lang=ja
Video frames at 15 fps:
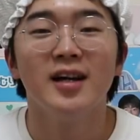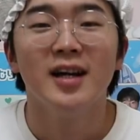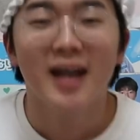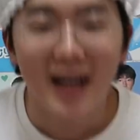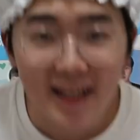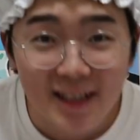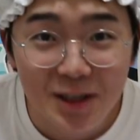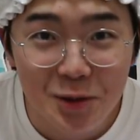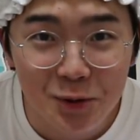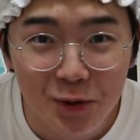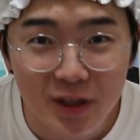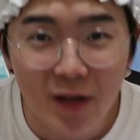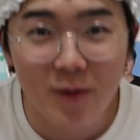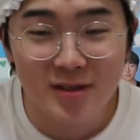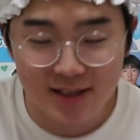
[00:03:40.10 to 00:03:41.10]
はい気を取り
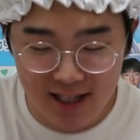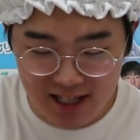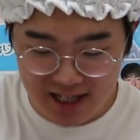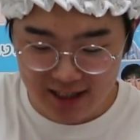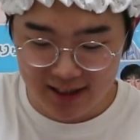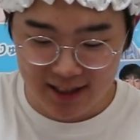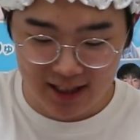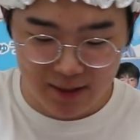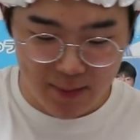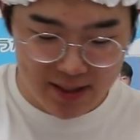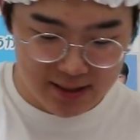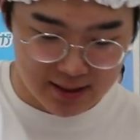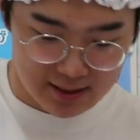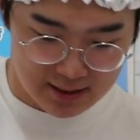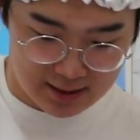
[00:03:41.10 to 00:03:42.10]
直してやっていきま
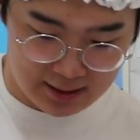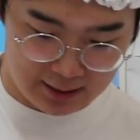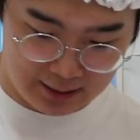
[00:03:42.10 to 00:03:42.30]
す